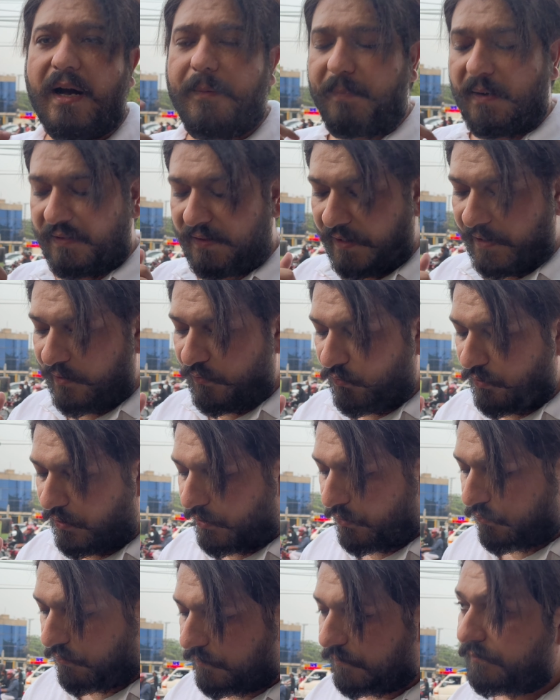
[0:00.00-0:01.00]
आप आते क्यों
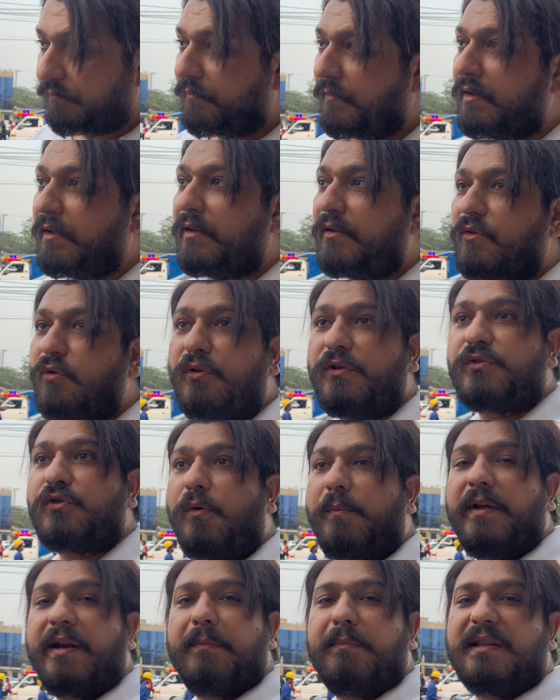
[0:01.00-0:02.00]
नहीं तो
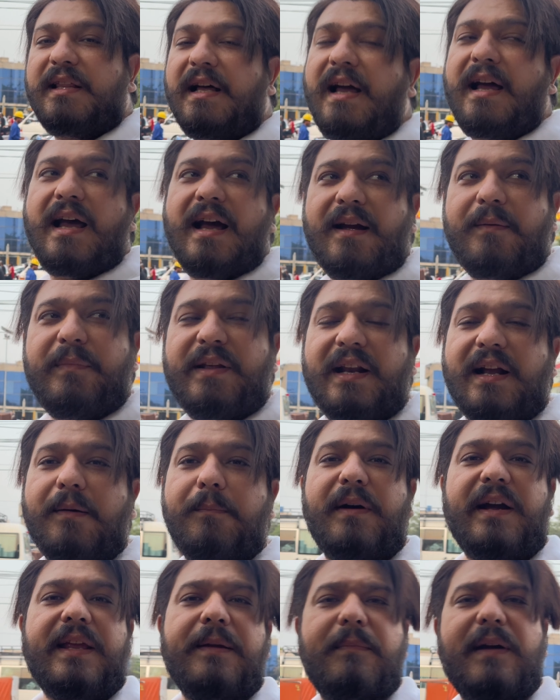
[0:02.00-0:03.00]
इसको मैंने बताया मैंने कहा
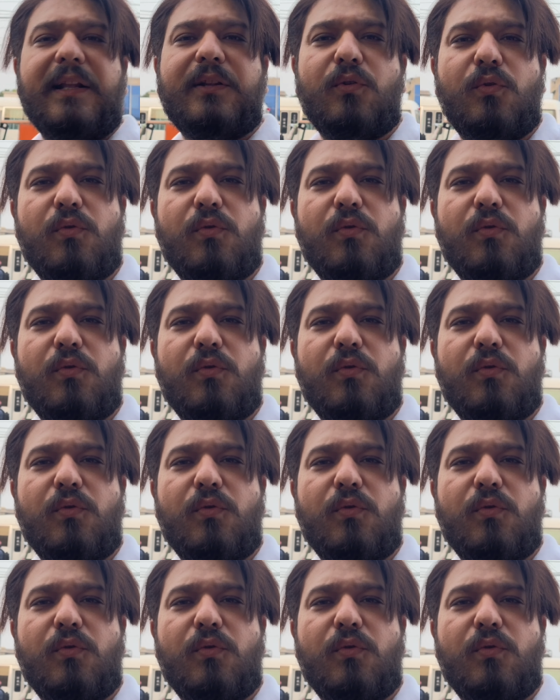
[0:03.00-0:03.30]
भाई मैं तो